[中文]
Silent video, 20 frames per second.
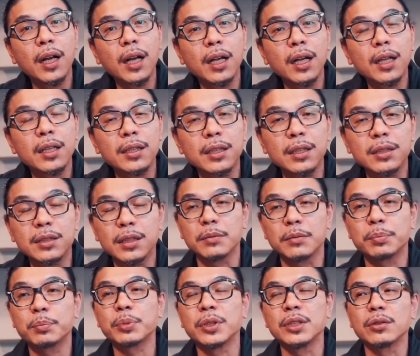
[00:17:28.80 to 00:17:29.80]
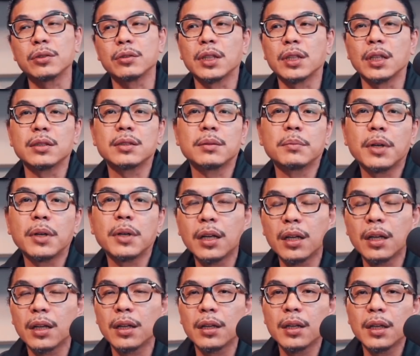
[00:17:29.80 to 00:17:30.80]
那这个品种叫什么？
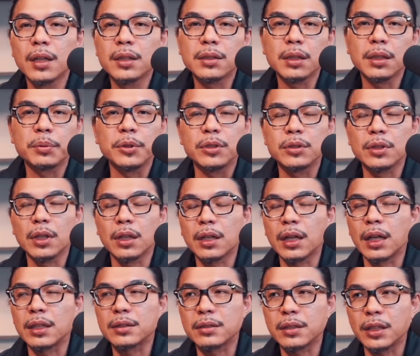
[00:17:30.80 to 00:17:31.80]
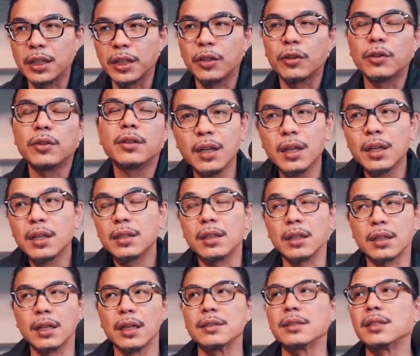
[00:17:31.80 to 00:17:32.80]
这个品种叫卡斯蒂奥。那
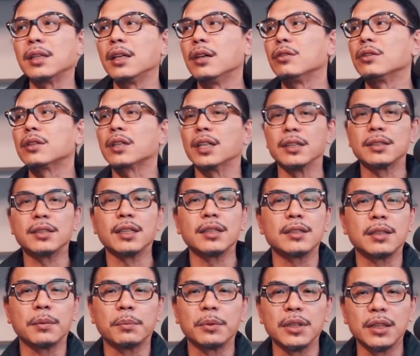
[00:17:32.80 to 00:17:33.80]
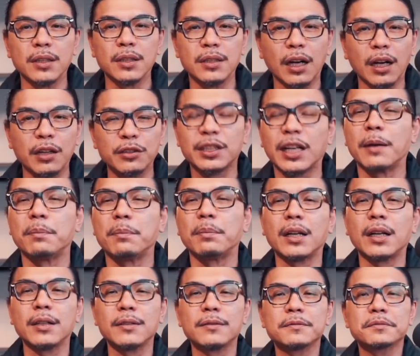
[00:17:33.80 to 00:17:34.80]
卡斯蒂奥的特色是什么呢？高产嘛，
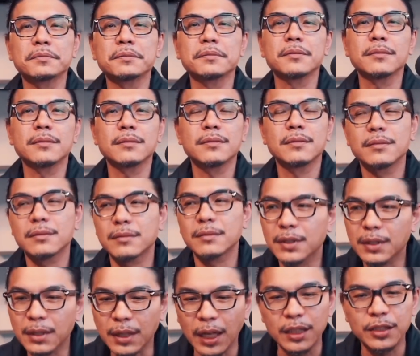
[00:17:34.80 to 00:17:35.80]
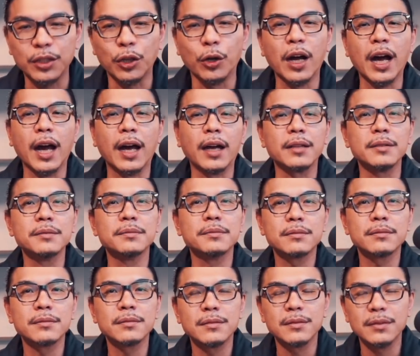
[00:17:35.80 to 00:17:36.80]
抗虫害。
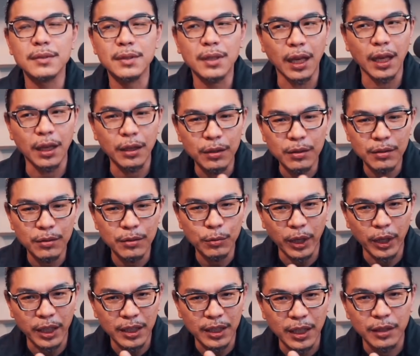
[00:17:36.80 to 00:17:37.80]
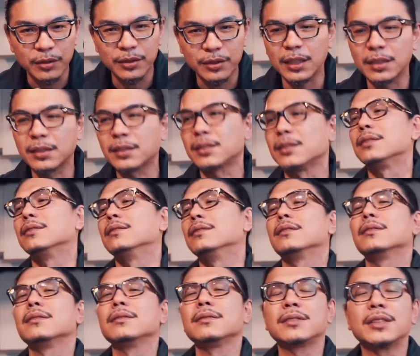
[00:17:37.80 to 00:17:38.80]
诶，味道这次
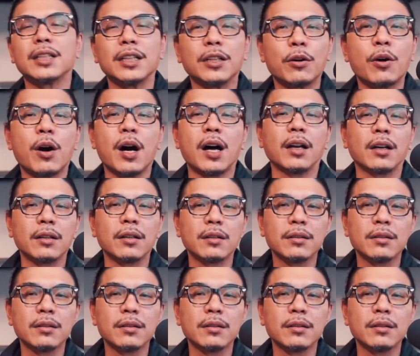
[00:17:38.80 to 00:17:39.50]
进化咯，